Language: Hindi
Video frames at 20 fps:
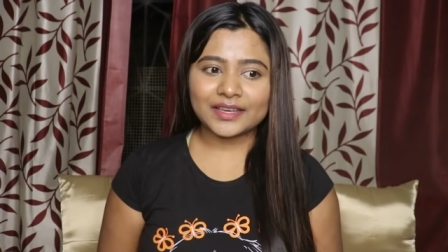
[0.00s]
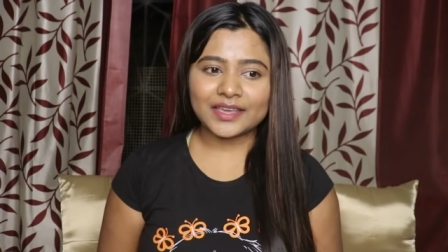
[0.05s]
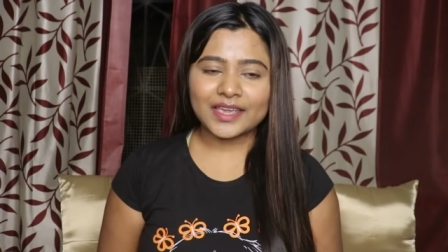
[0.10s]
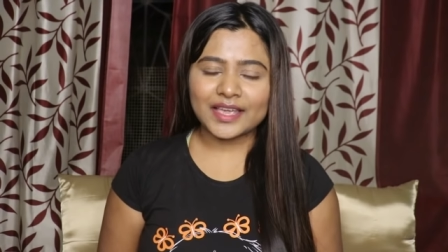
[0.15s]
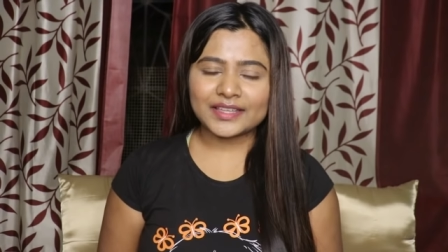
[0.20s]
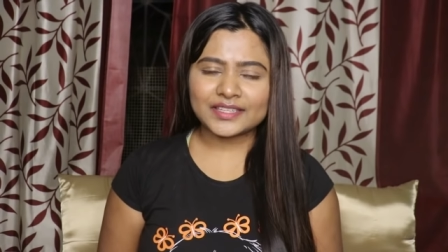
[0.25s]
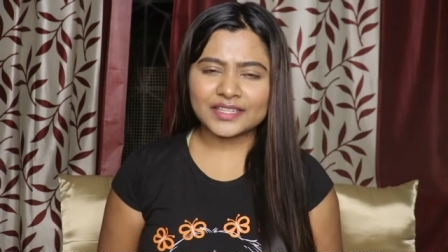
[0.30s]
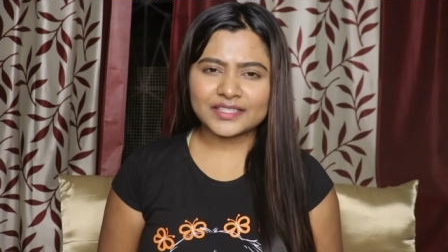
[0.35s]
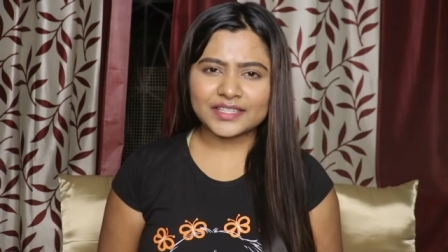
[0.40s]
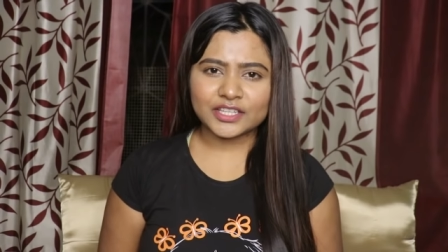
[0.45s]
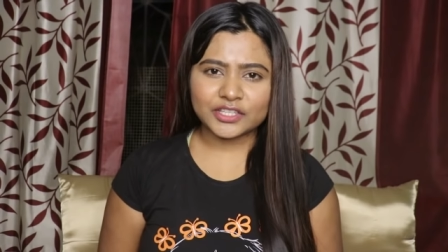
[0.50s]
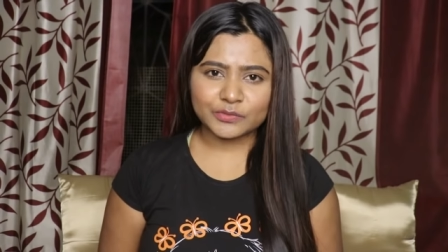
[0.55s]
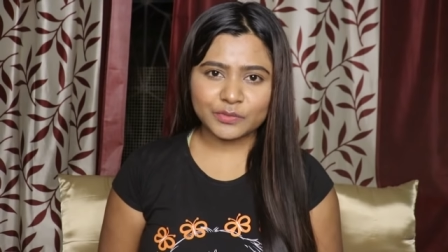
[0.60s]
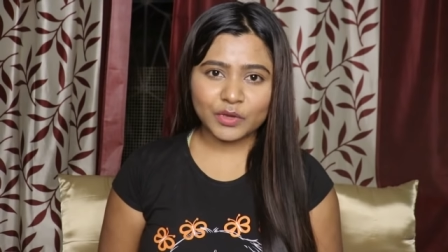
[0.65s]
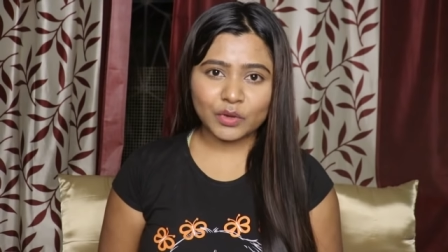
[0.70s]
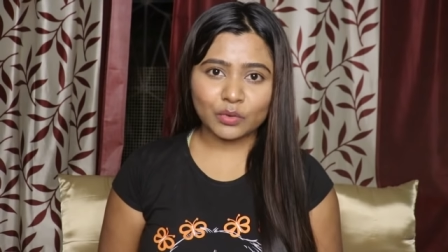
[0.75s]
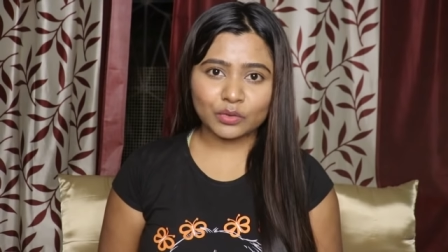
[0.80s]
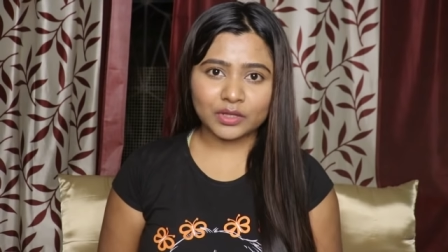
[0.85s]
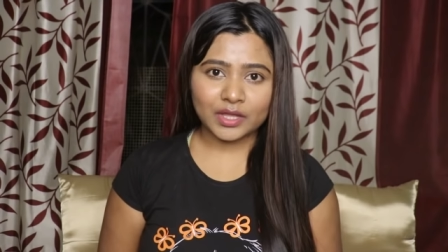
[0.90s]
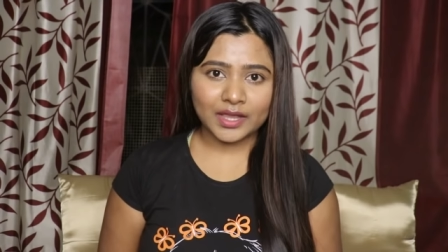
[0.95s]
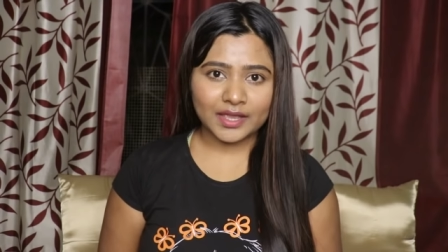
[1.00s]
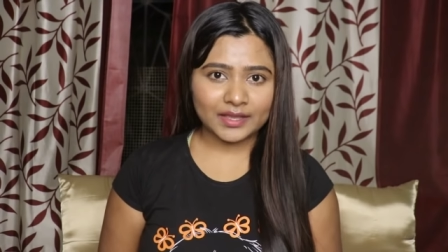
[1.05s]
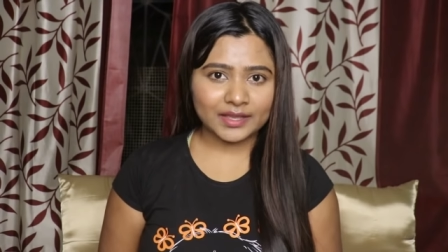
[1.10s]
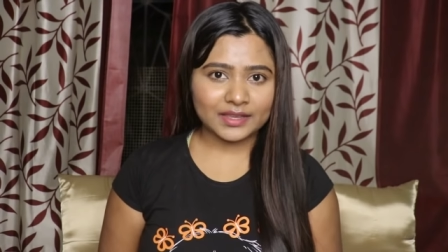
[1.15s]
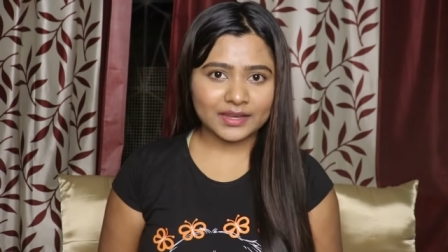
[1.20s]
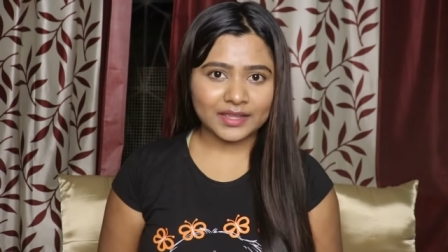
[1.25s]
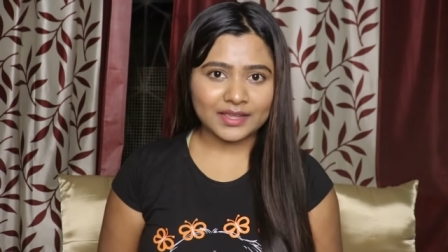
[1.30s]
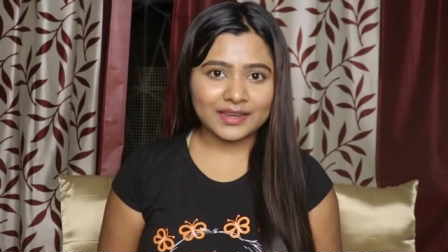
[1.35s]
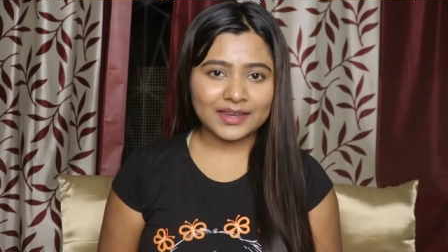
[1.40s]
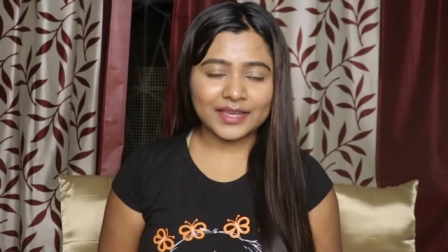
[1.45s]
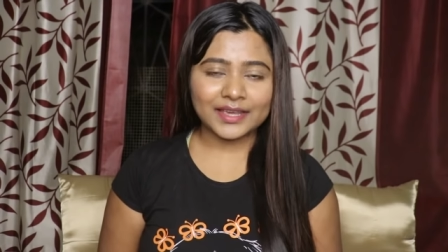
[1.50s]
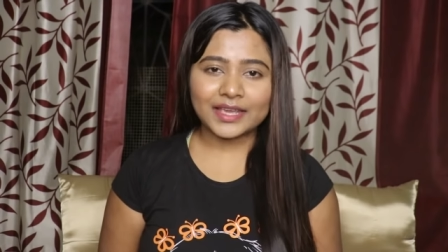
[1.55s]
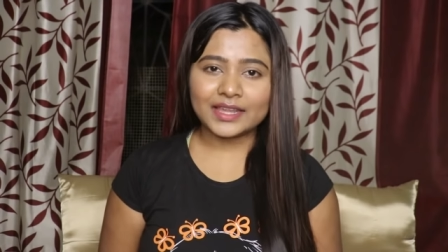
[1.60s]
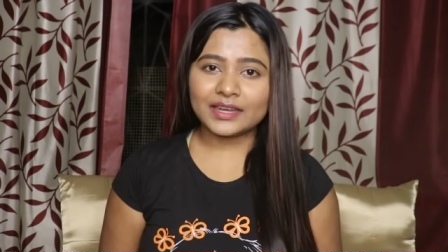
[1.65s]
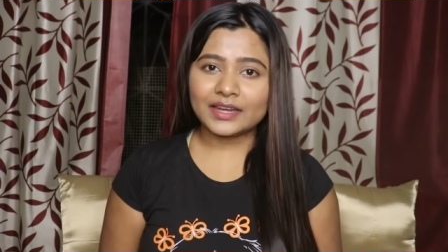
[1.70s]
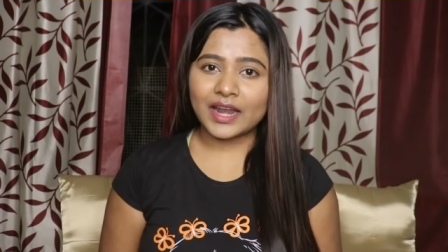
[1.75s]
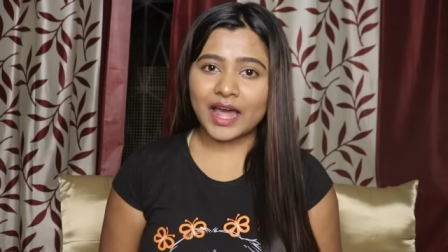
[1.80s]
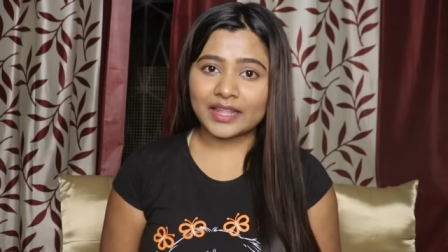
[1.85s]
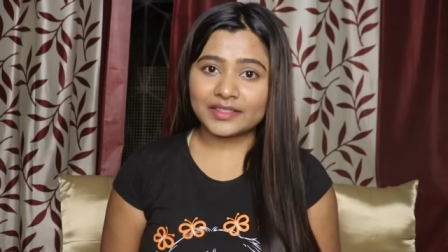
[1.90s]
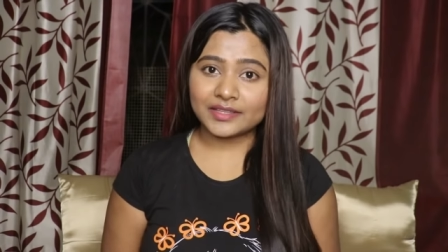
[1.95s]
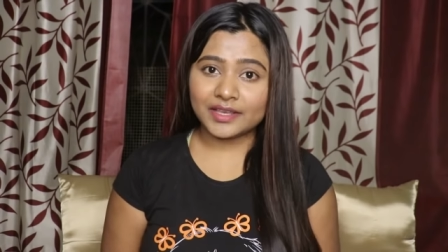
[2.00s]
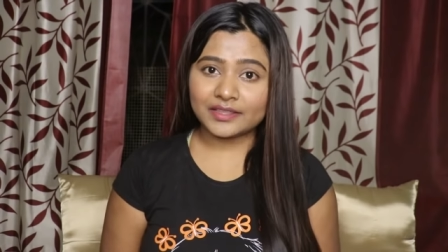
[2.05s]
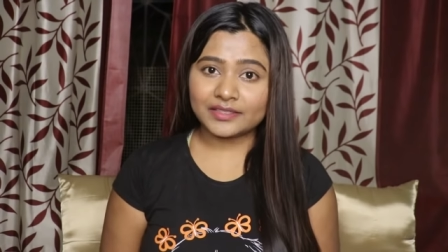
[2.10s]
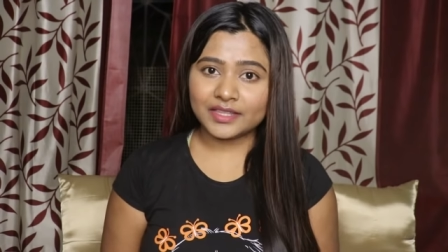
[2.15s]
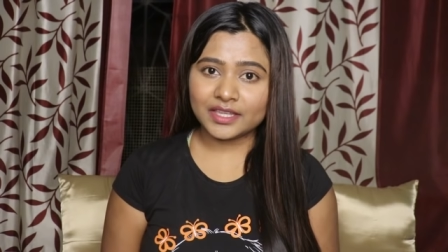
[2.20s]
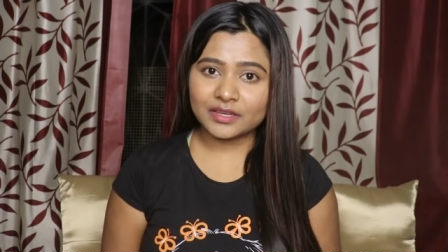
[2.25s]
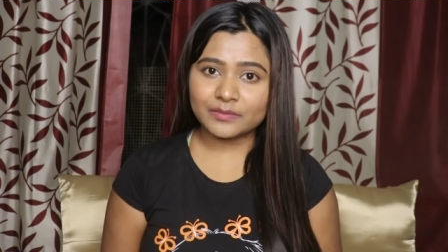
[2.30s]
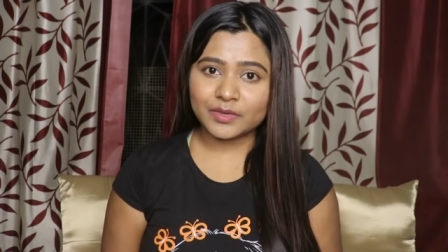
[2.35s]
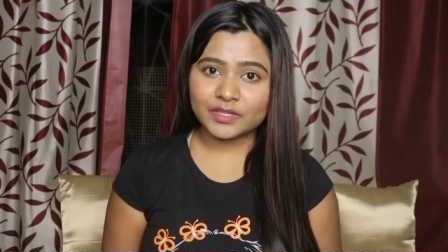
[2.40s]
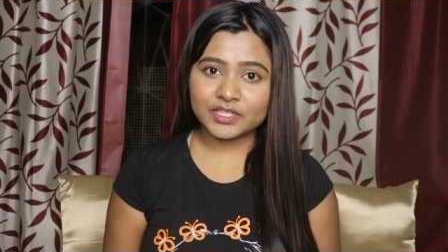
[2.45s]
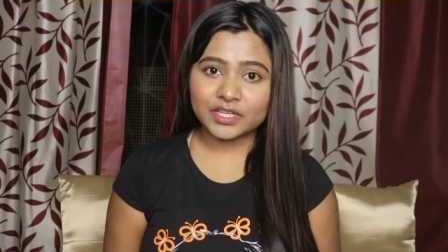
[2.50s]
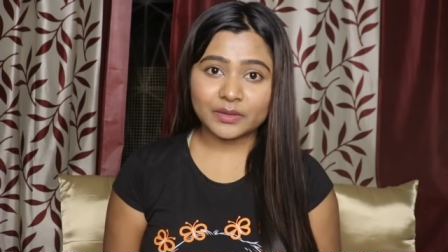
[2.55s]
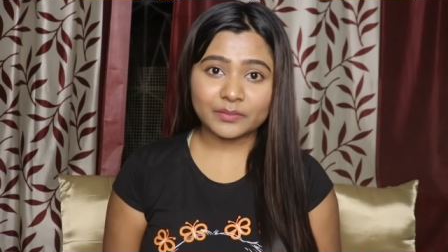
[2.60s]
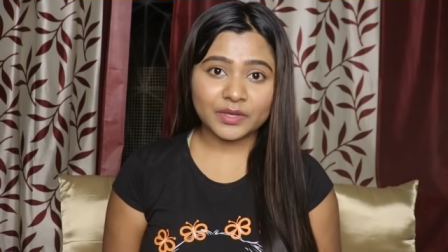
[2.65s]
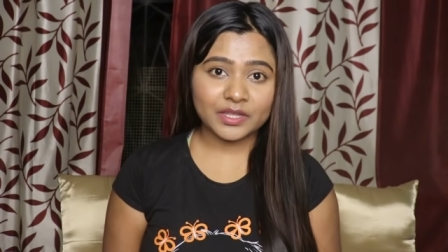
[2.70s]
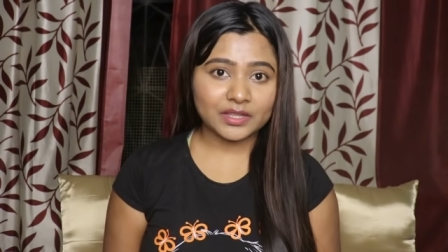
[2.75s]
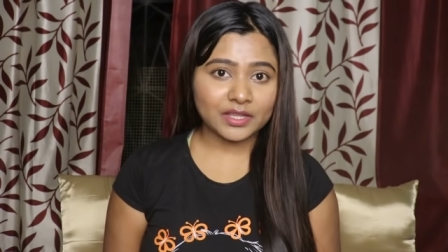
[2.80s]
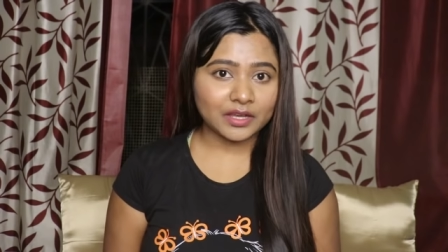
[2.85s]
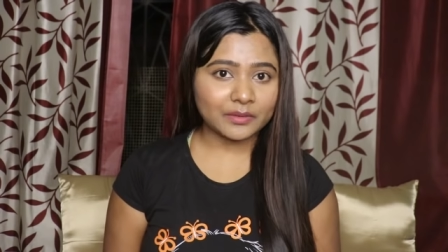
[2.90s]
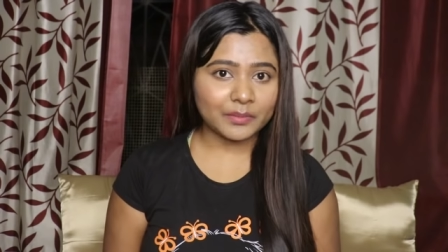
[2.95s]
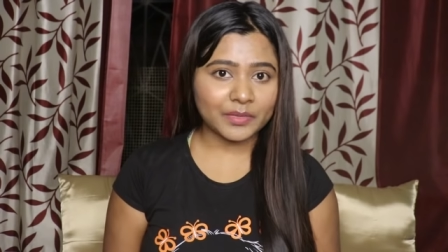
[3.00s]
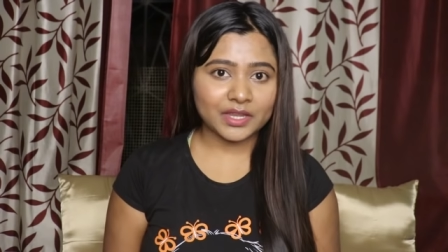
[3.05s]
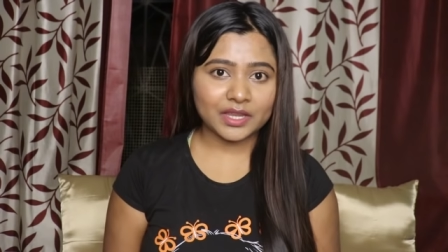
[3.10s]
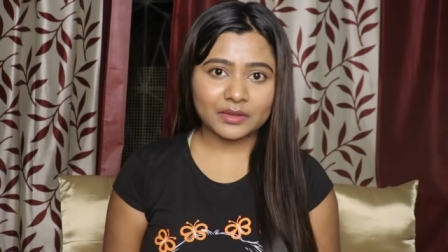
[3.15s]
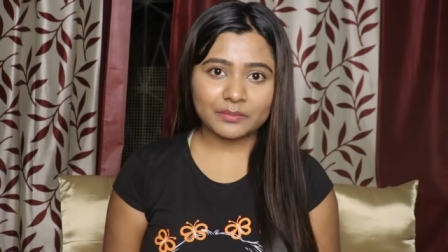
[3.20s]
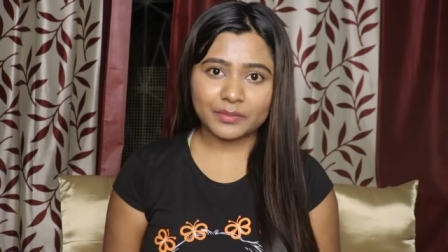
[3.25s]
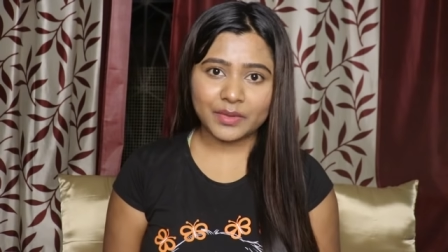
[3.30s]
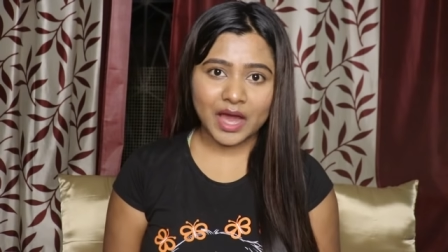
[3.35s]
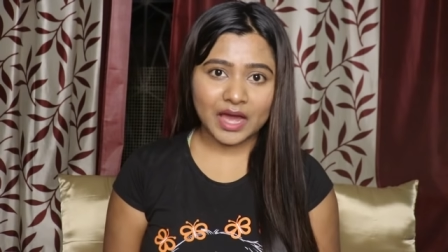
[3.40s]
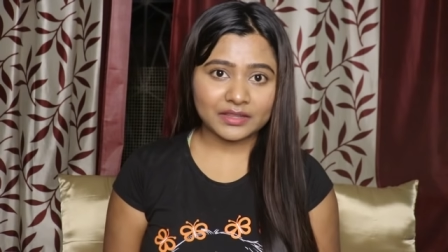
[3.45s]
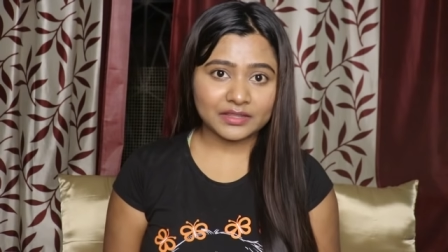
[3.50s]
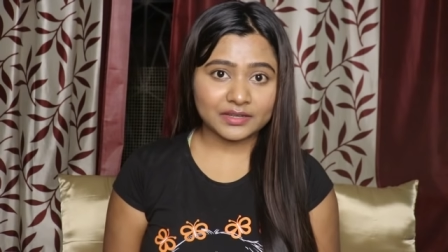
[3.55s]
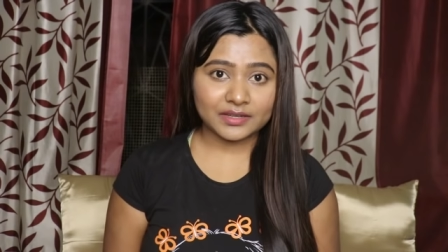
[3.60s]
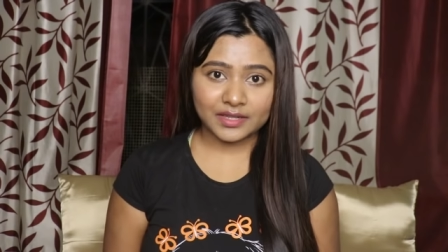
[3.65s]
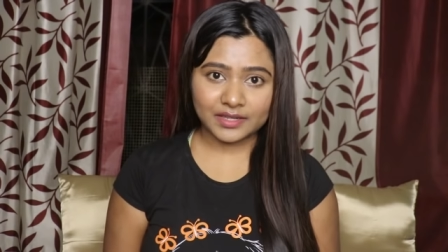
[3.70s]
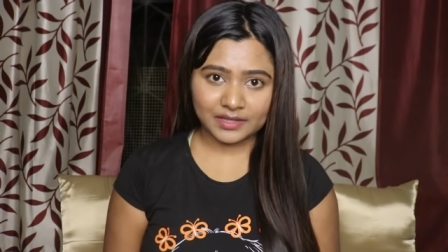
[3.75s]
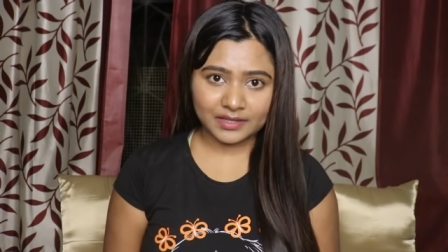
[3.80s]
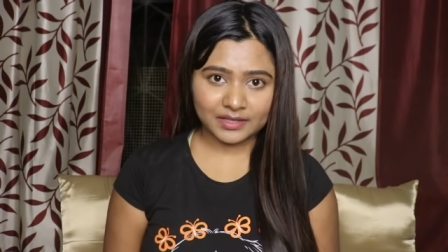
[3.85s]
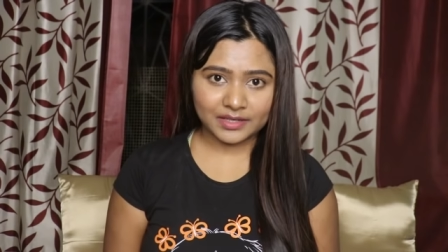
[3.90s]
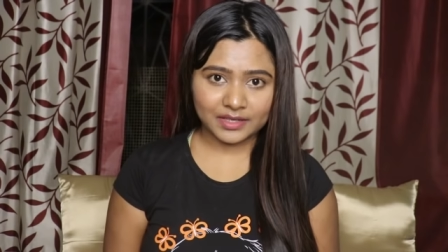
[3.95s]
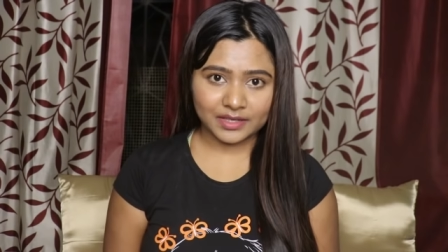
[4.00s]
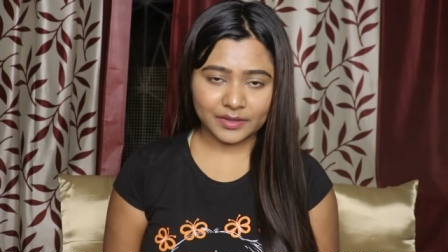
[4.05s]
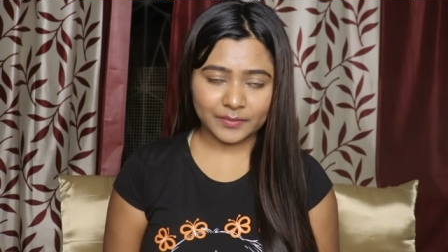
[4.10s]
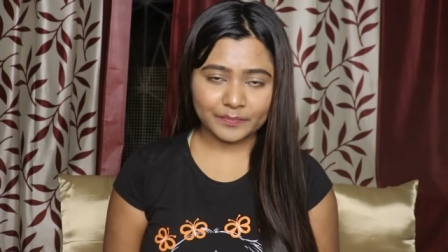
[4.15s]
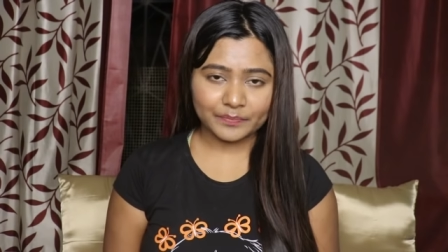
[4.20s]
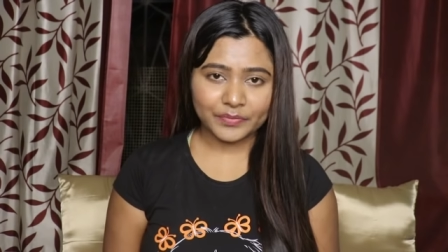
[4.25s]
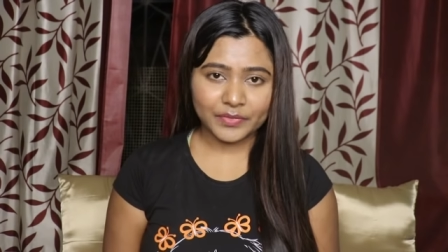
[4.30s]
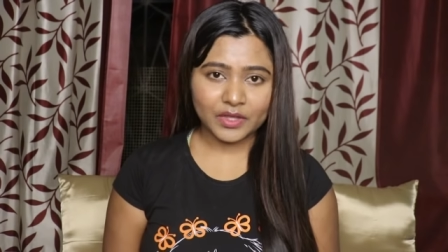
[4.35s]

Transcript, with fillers: था कि ऐसा सच में होता है कि नहीं लेकिन रात के तीन बजे अभी तक मैंने बात नहीं की